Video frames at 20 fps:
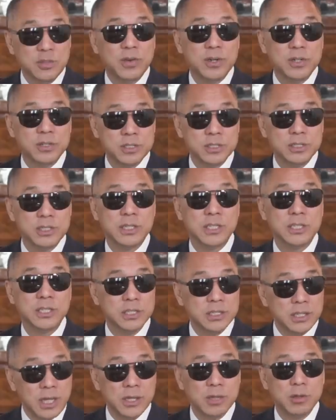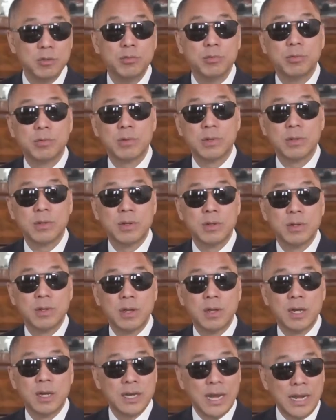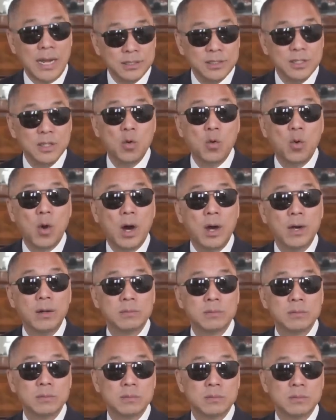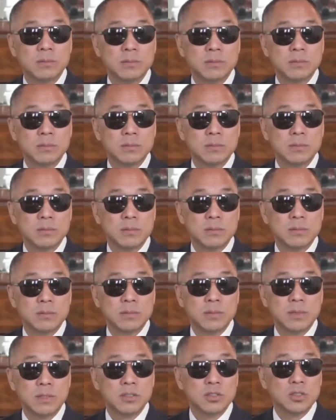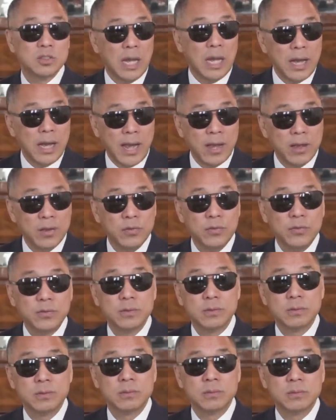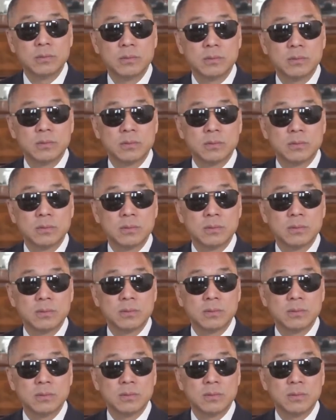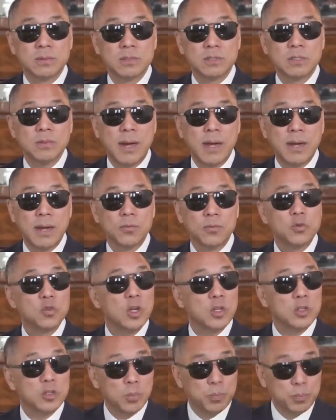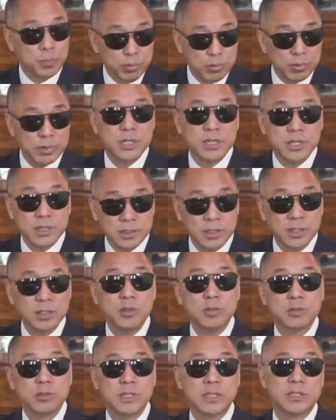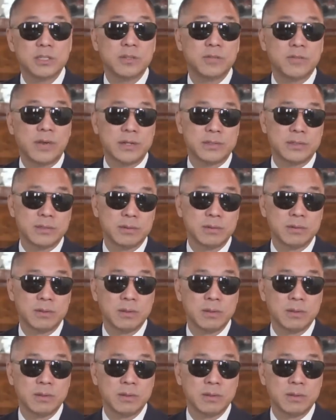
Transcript: 方世界的一带一路、蓝金黄、三 F， 是吧？这就不可能有这些事情发生。